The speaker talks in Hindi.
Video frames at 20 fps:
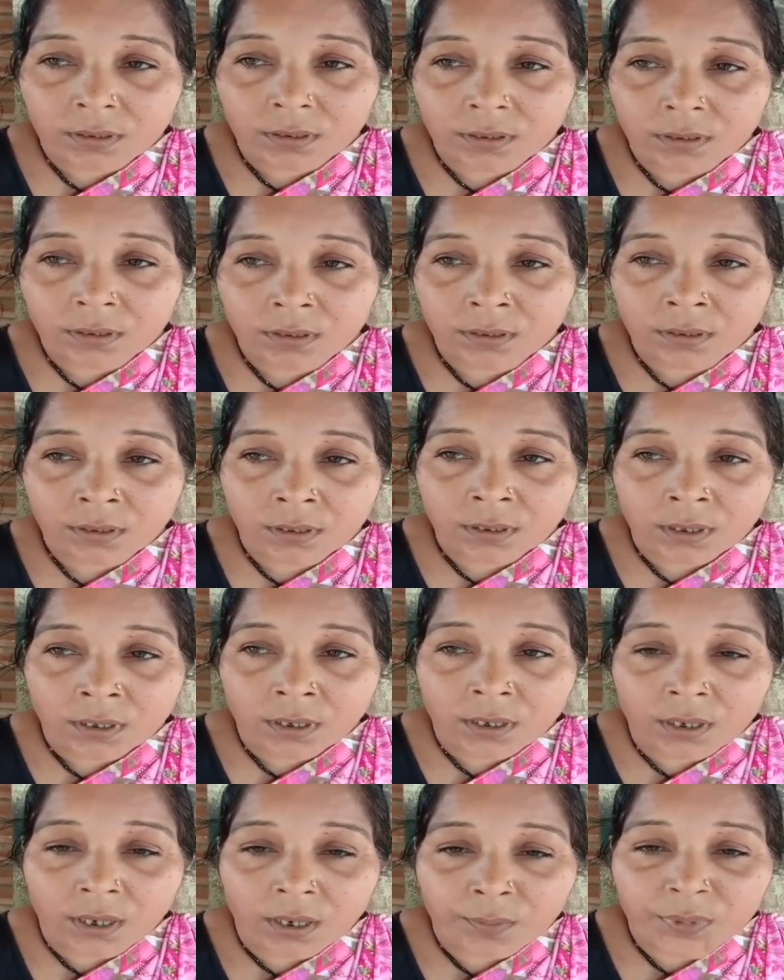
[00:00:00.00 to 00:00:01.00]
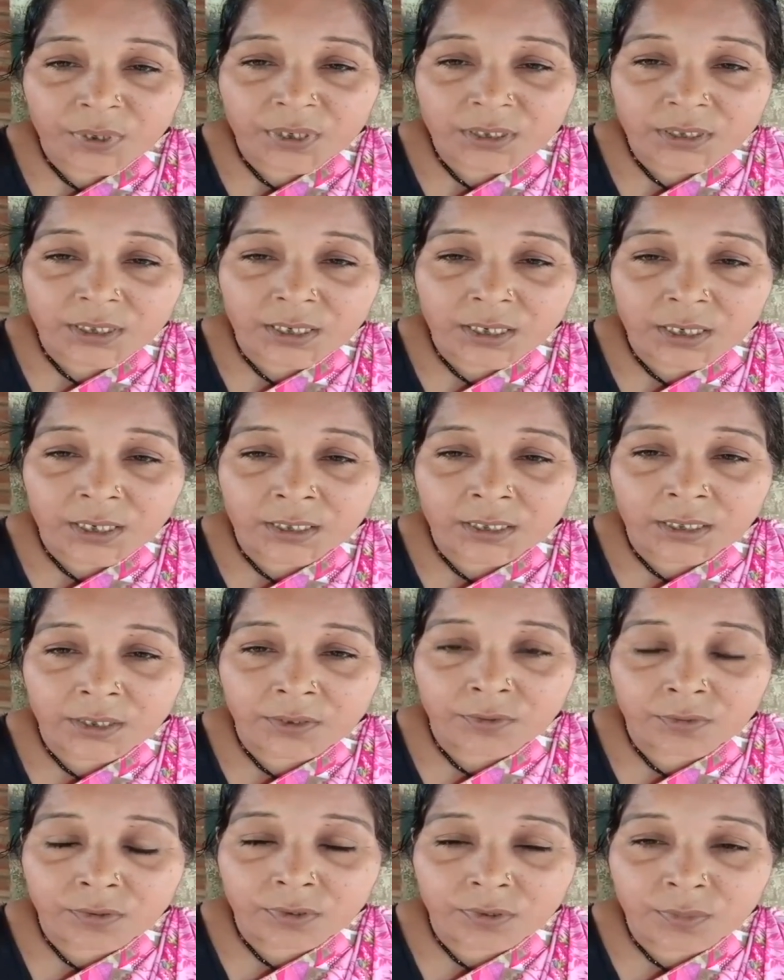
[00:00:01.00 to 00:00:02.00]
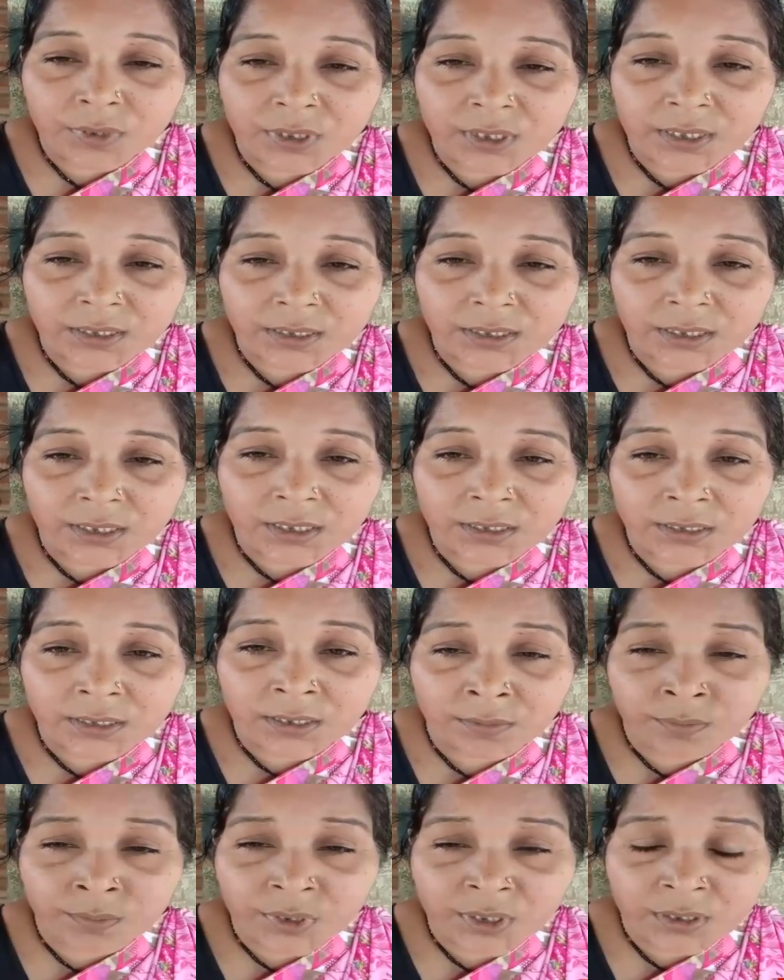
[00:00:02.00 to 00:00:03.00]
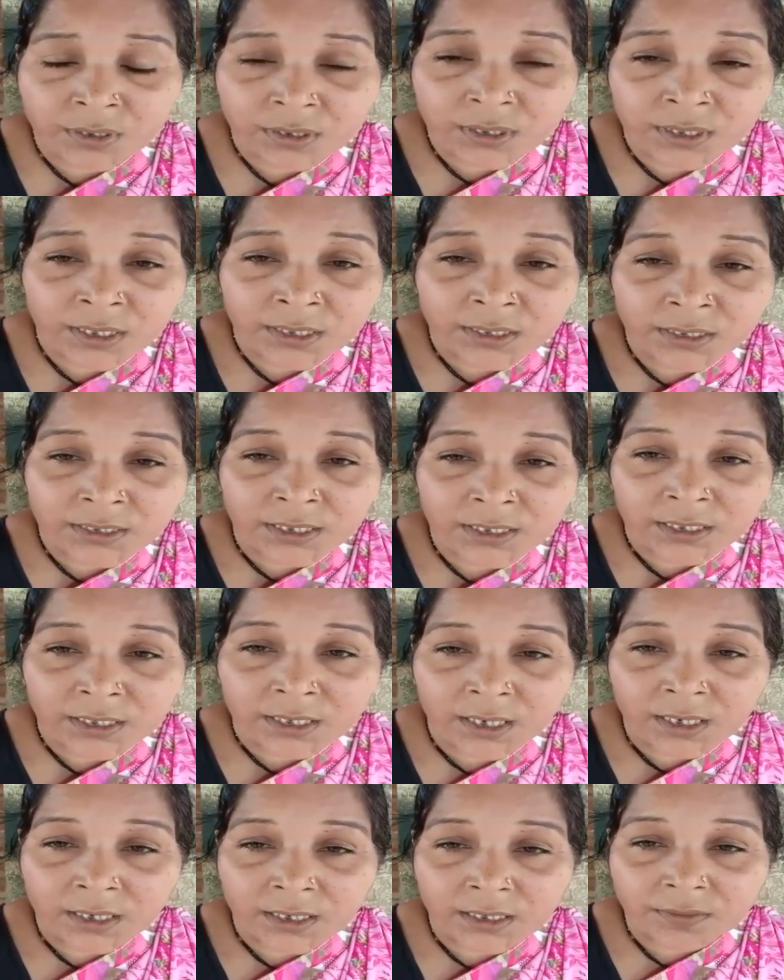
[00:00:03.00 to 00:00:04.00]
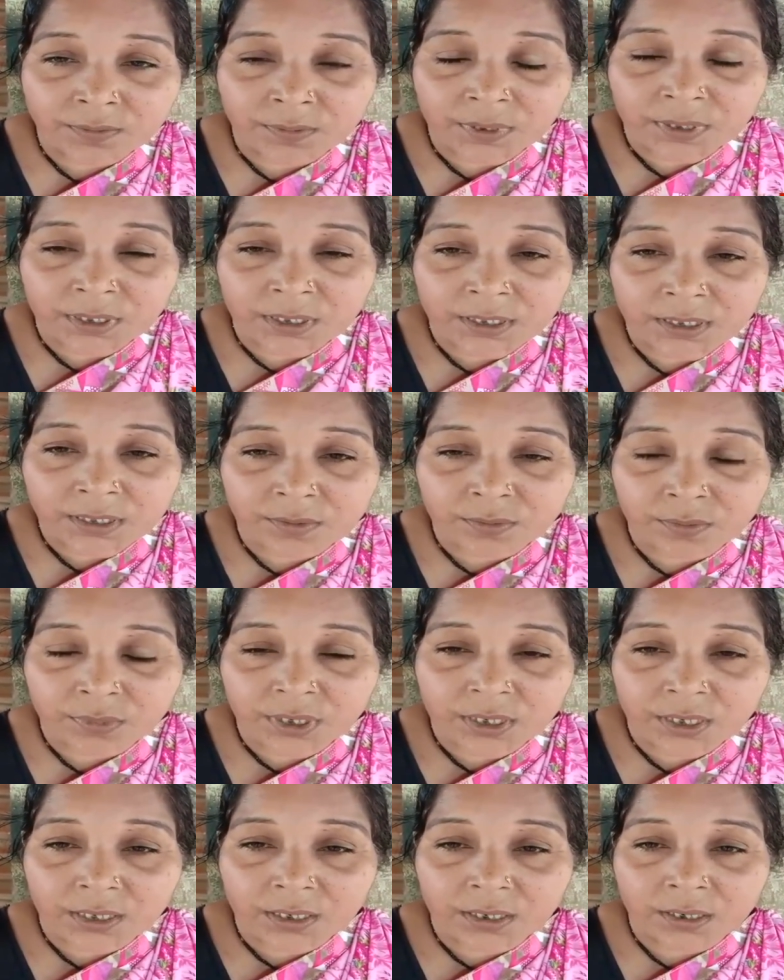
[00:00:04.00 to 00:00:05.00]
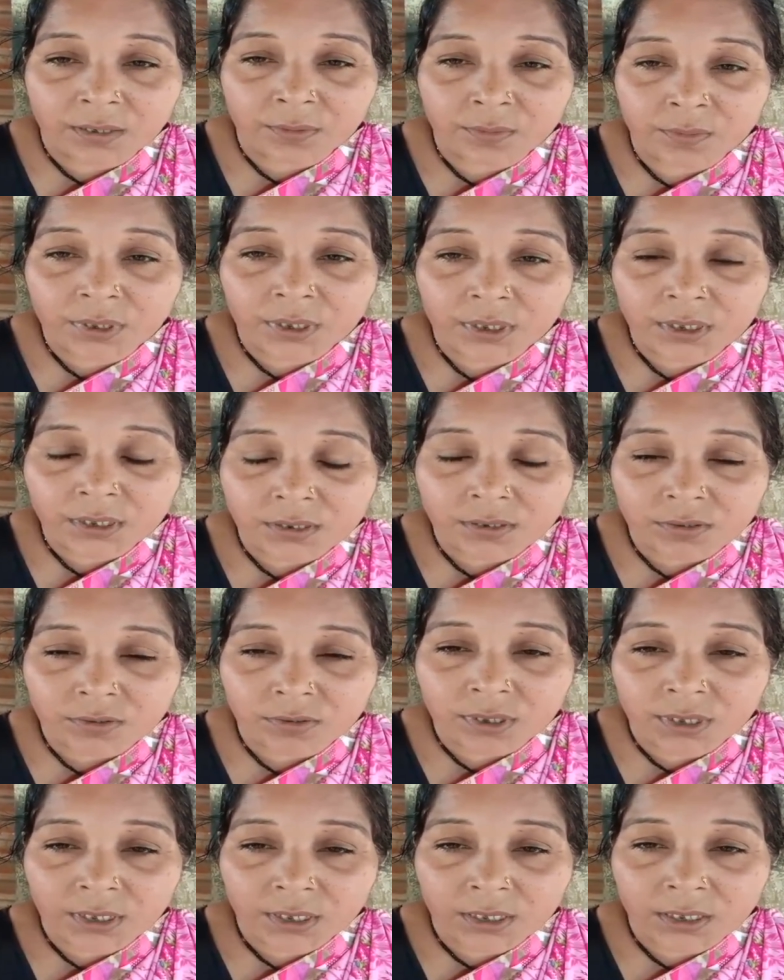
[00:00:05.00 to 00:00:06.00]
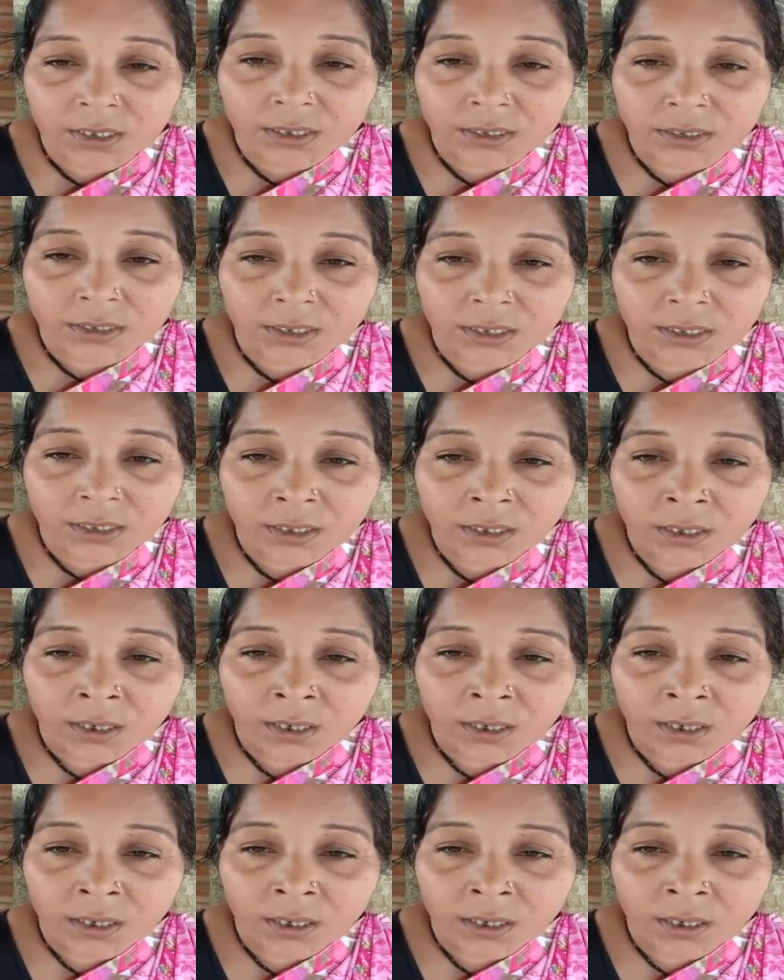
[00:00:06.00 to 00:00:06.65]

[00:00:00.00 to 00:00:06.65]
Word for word: आप अपेक्षा करती हूँ कि मेरा जगह जमीन जायदाद कागज पत्र सब मेरे नाम है इसको देख लीजिए